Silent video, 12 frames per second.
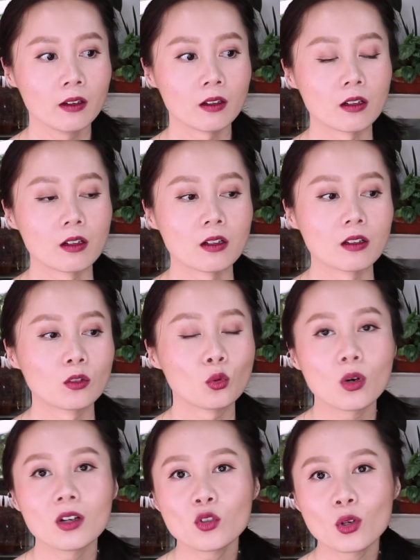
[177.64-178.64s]
呃，
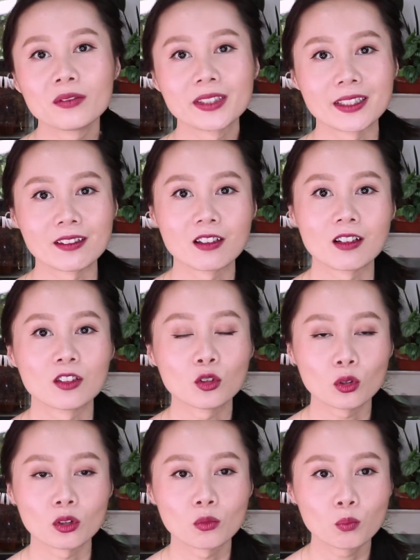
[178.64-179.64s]
多种几颗，
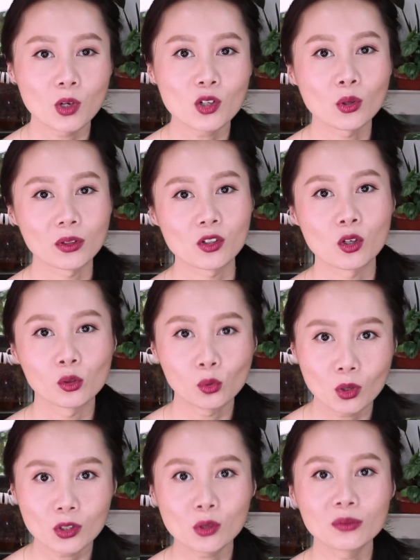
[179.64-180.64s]
就是播种的时候
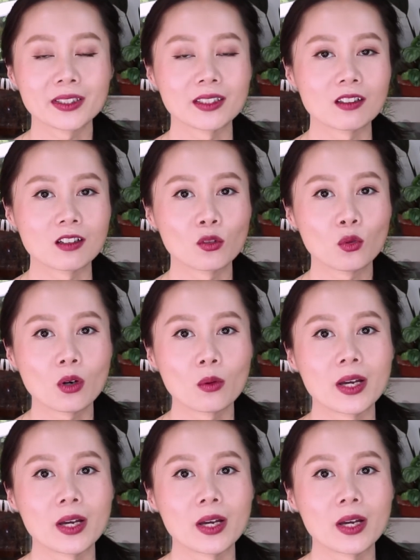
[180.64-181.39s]
多种几颗作